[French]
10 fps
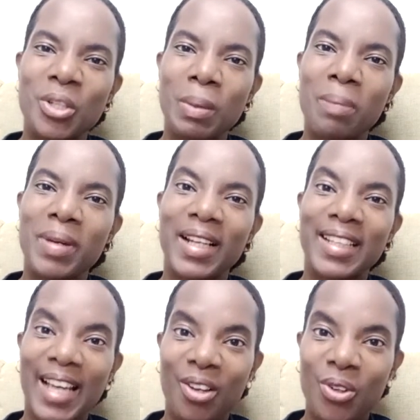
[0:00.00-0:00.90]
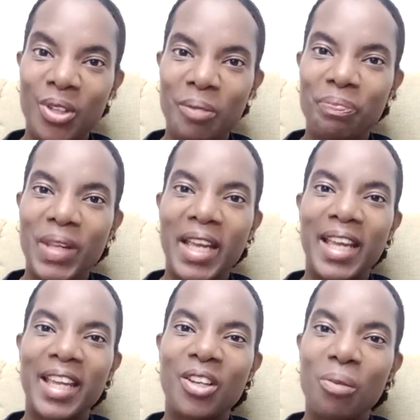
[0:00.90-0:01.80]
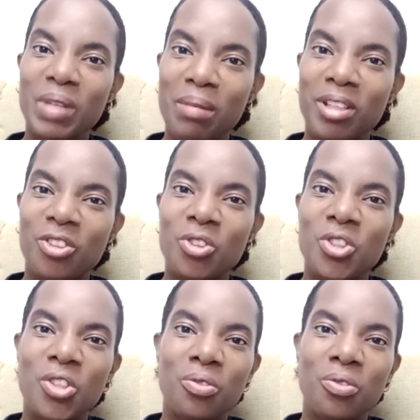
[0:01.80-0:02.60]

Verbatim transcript: Je m'appelle Carole et comme d'habitude,